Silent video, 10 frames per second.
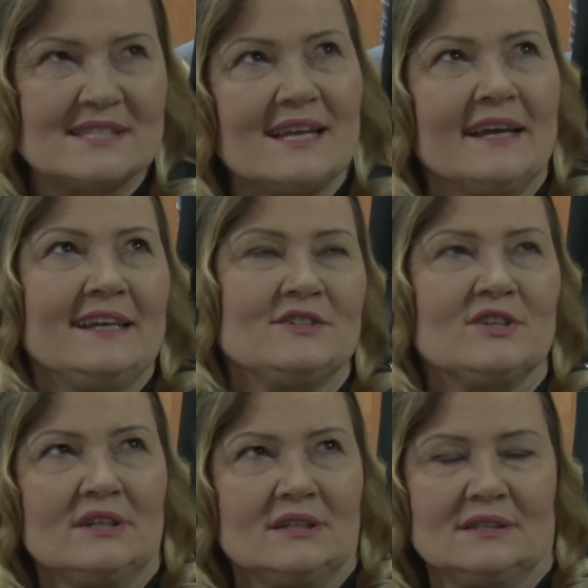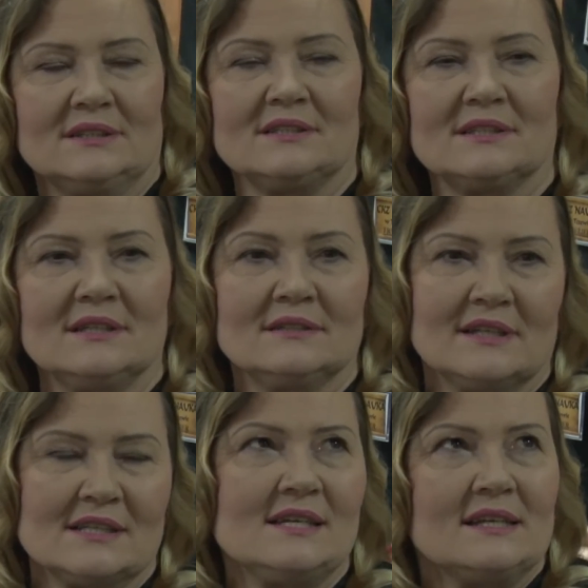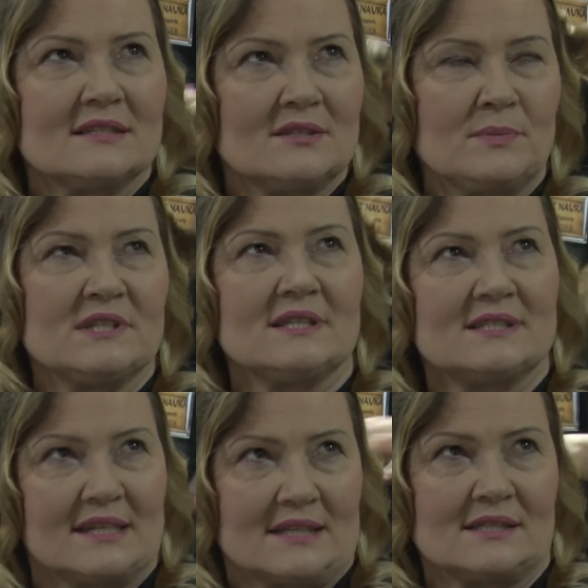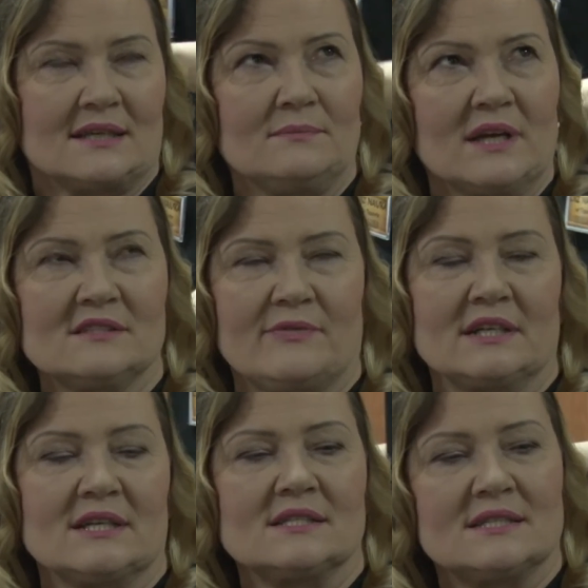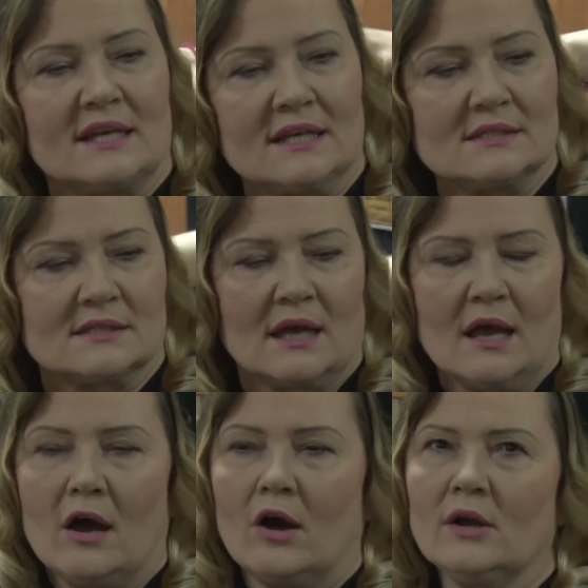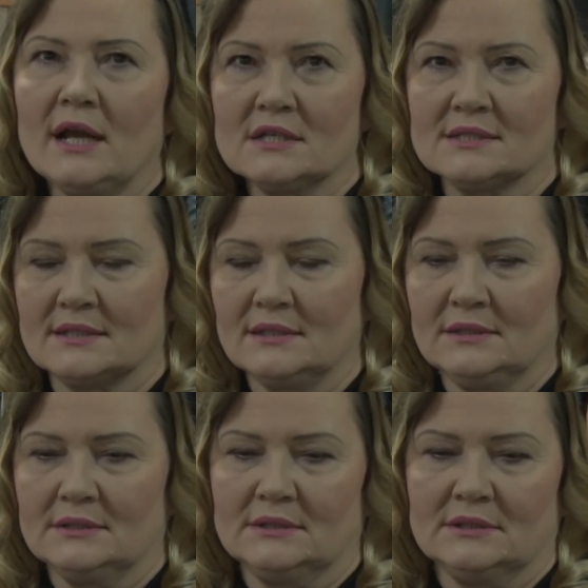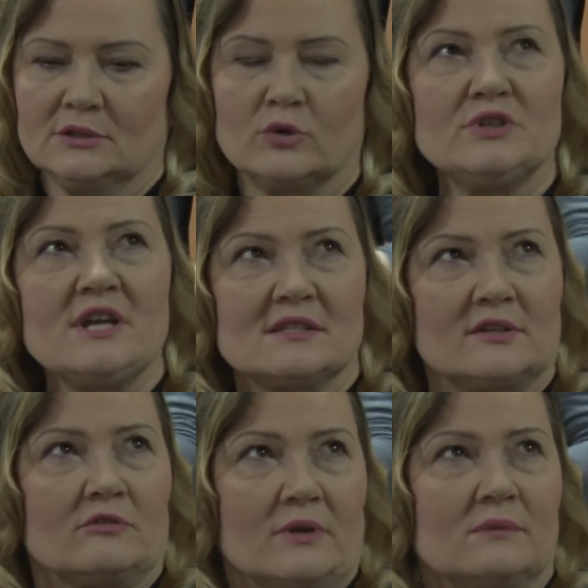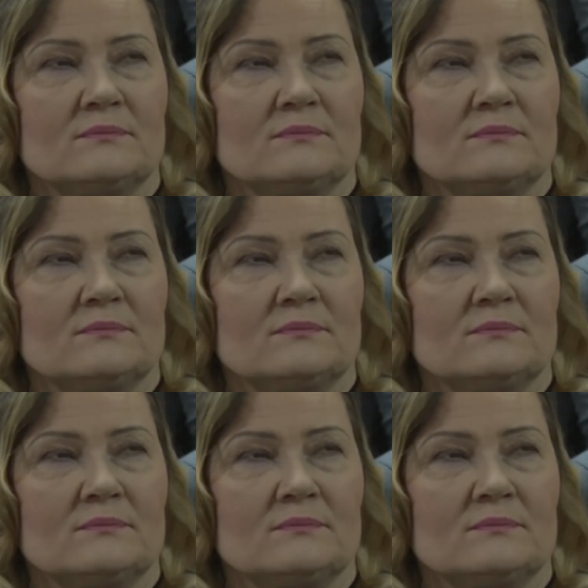z zajęć e, z radzenia sobie ze stresem, jak zwalczać stres oraz e, kuźnia zdrowia.